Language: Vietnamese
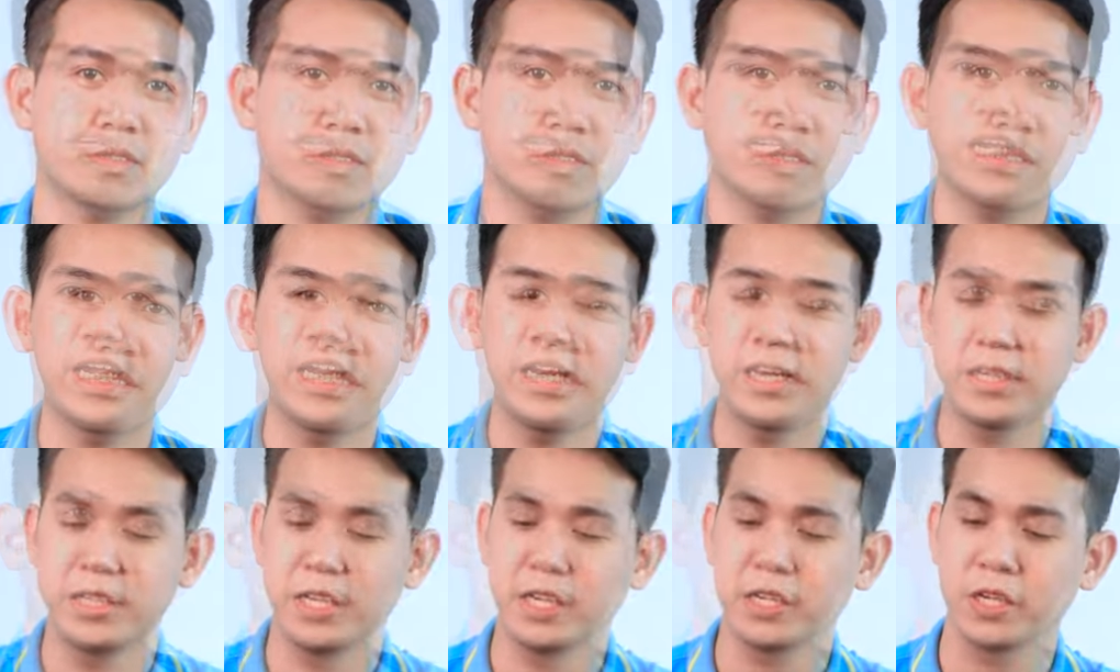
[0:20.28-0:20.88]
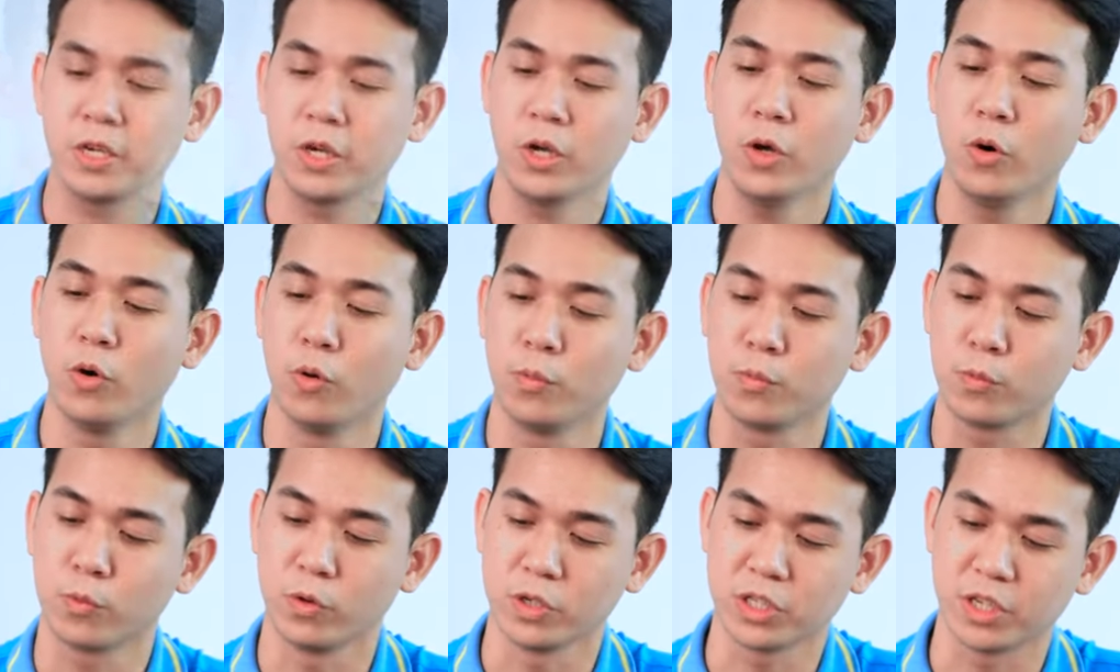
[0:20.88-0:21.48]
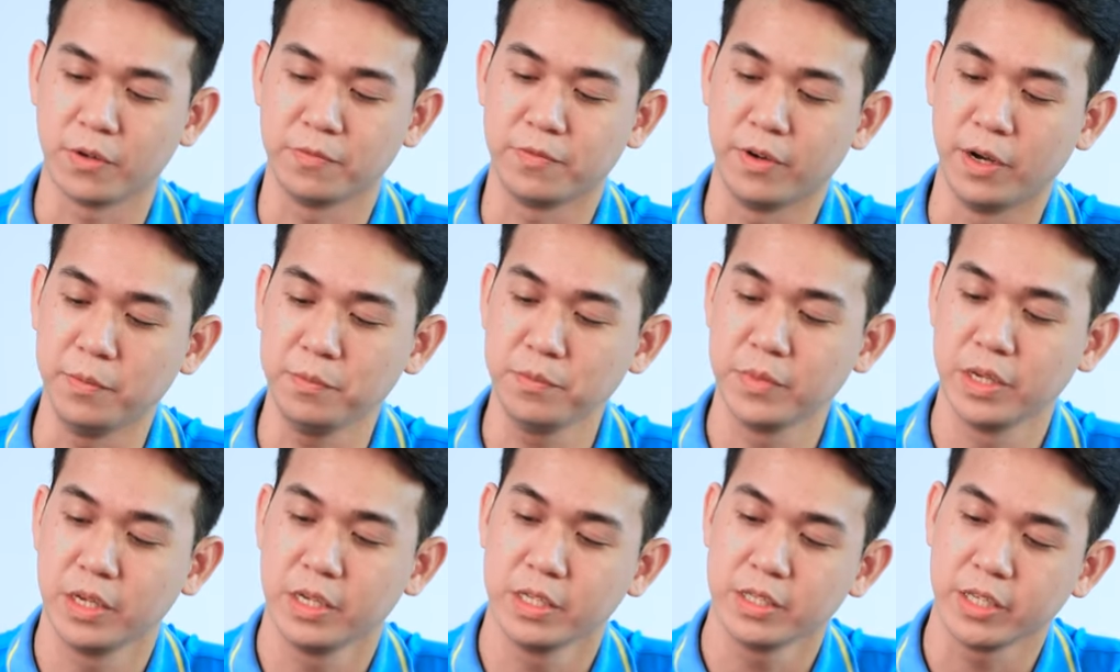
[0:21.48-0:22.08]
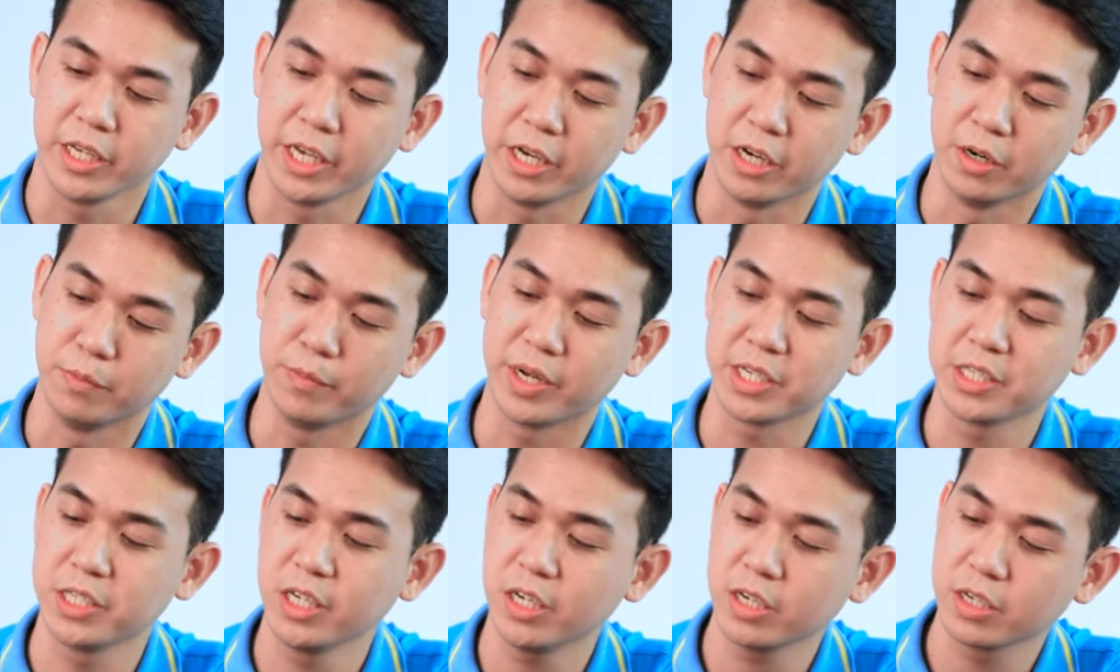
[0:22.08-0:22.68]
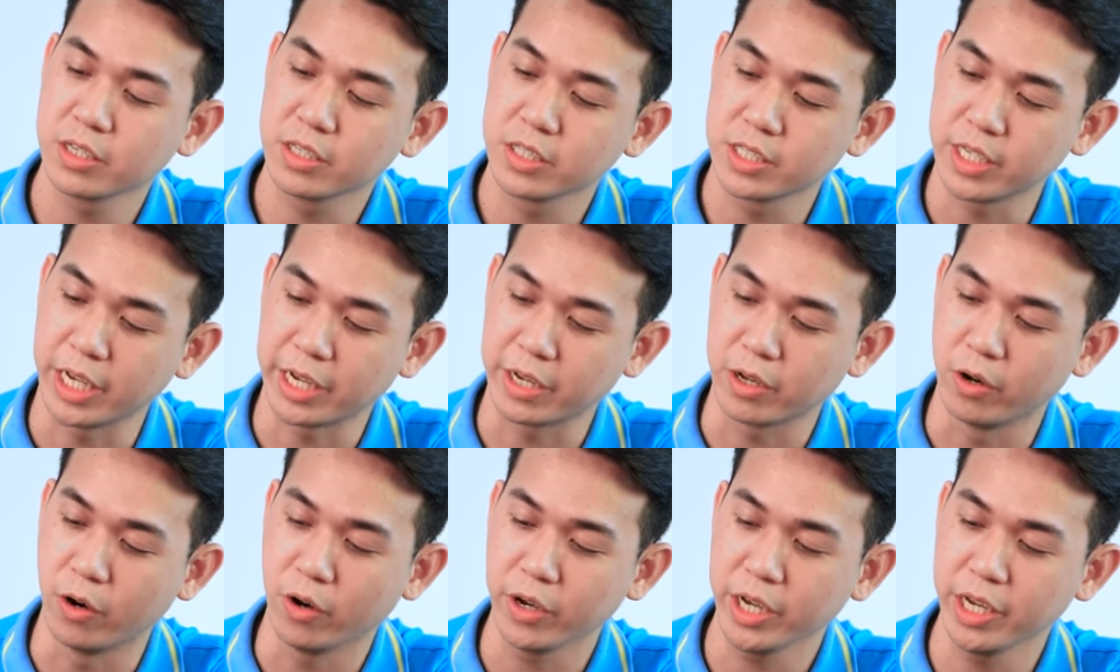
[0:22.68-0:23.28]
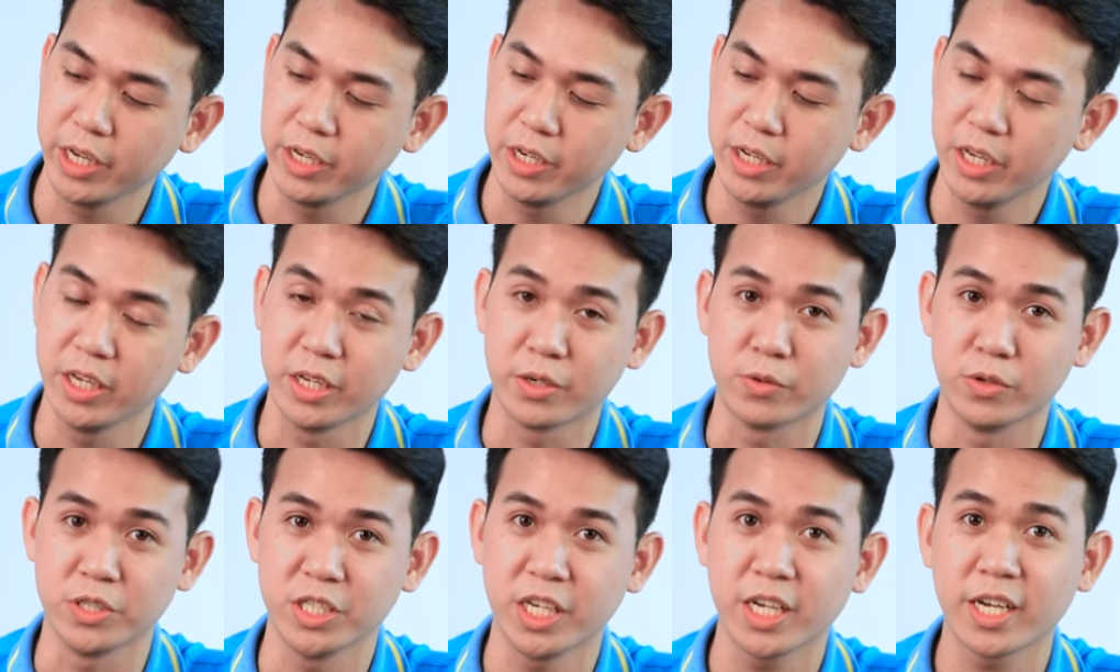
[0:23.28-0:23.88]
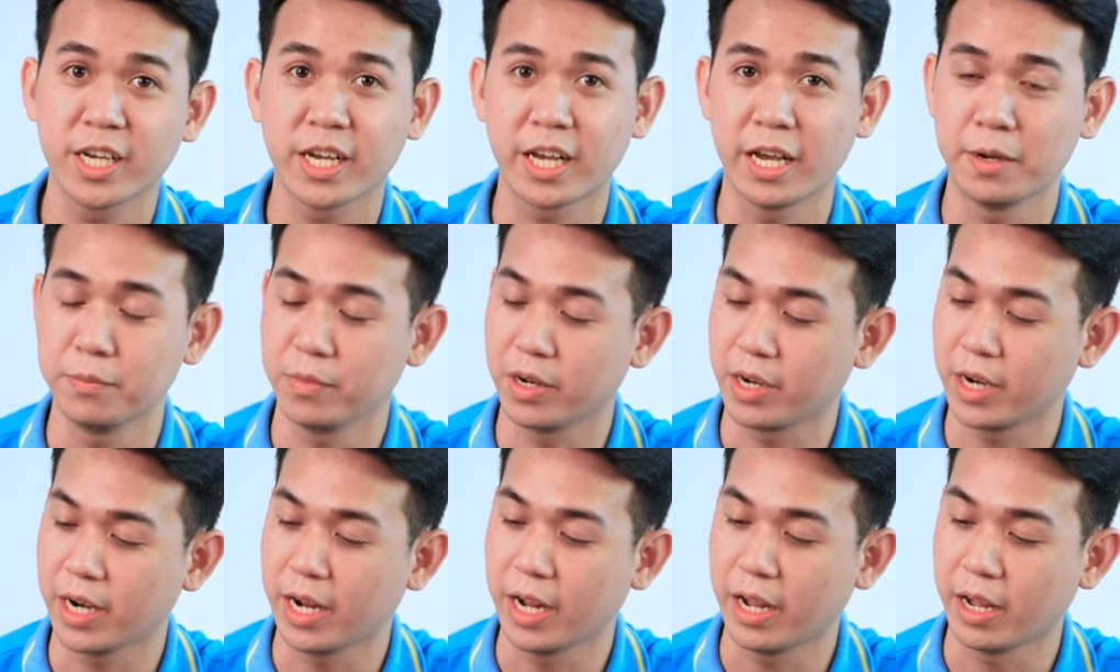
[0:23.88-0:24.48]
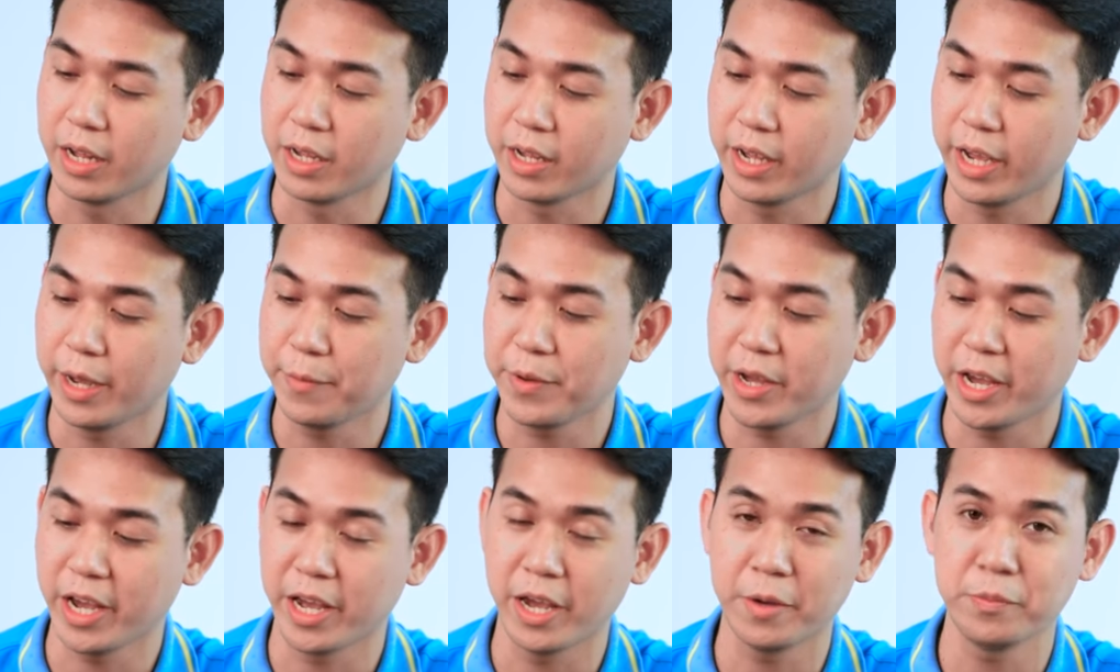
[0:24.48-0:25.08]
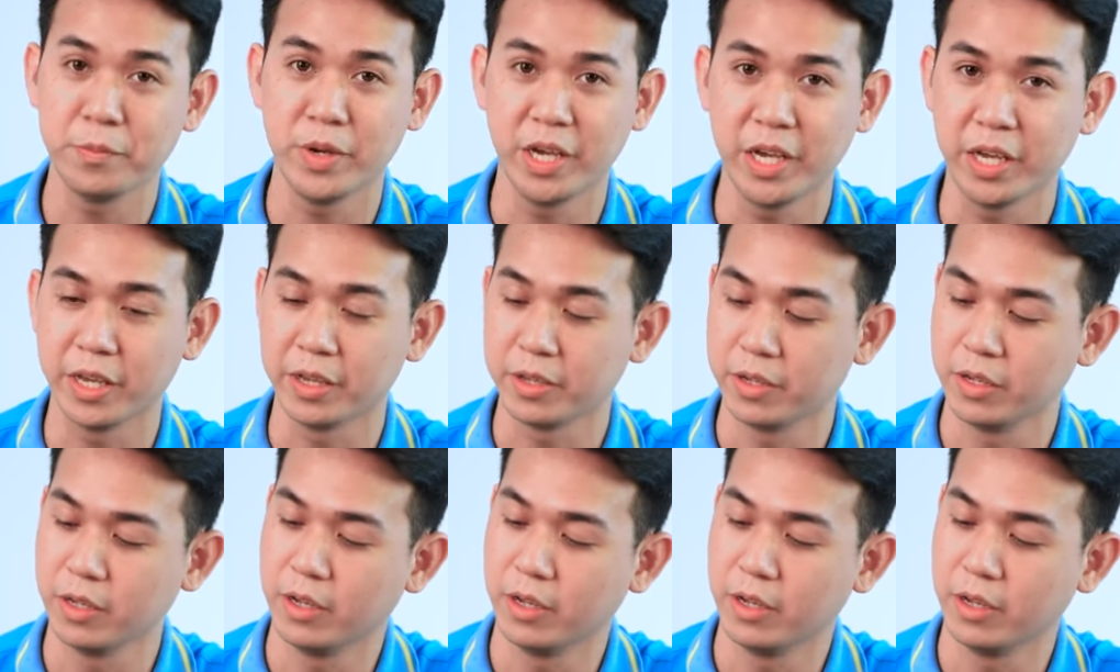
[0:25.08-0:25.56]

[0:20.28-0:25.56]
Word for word: đây là thiết kế hộp của sản phẩm thì ở mặt trước sẽ có in hình của chiếc camera F2FB